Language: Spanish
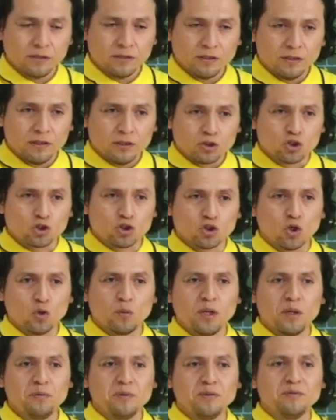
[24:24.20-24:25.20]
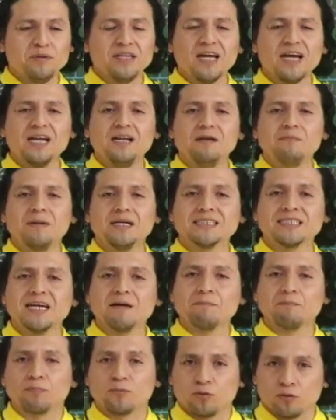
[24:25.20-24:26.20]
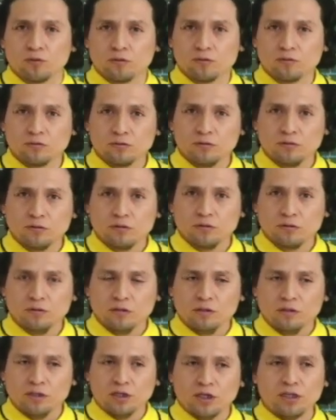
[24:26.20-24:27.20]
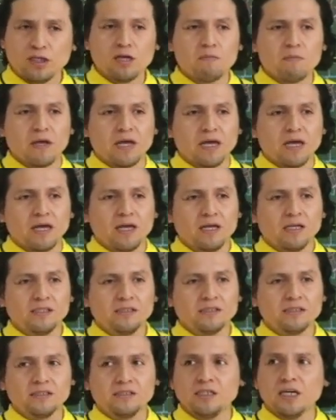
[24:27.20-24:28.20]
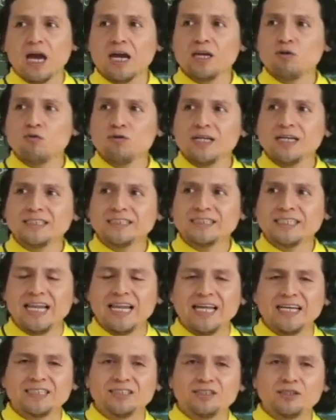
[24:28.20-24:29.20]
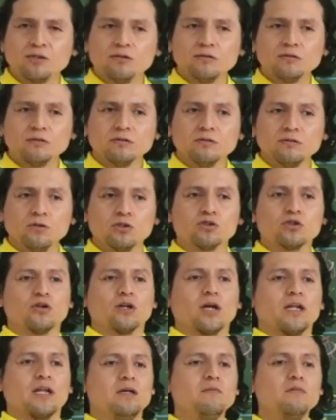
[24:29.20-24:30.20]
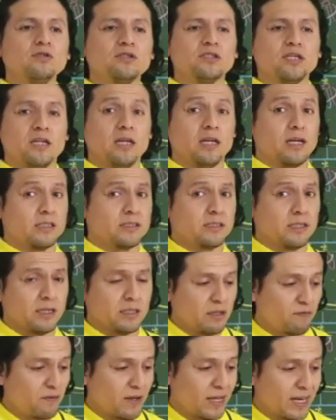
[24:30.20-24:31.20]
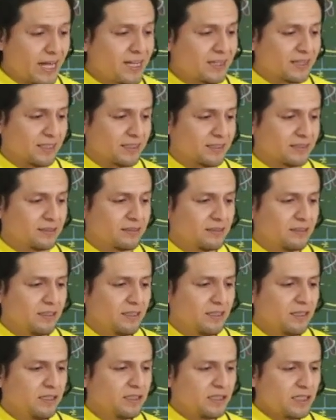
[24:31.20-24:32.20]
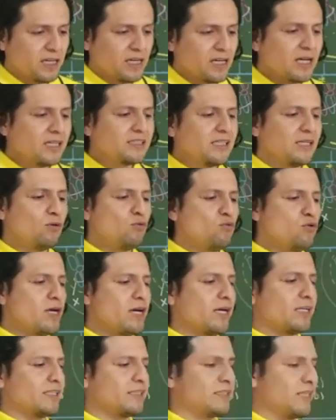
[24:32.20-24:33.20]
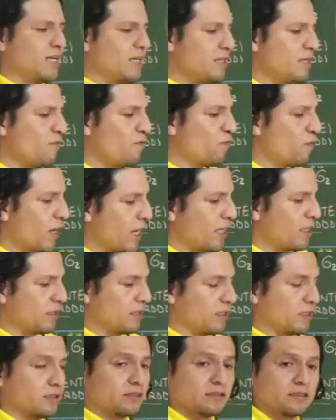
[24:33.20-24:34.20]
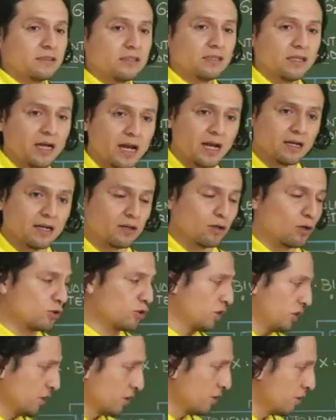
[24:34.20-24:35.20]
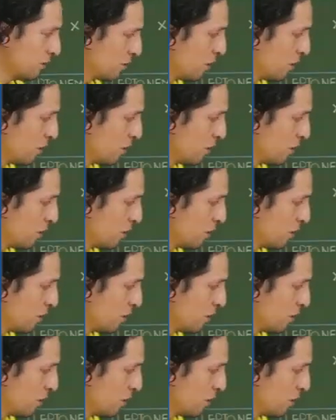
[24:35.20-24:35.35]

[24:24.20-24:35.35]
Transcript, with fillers: sobrevivirá el más apto. Y dime, si hay una selección, los organismos tienen que ser diferentes. ¿Quién asegura que sean diferentes? El crossing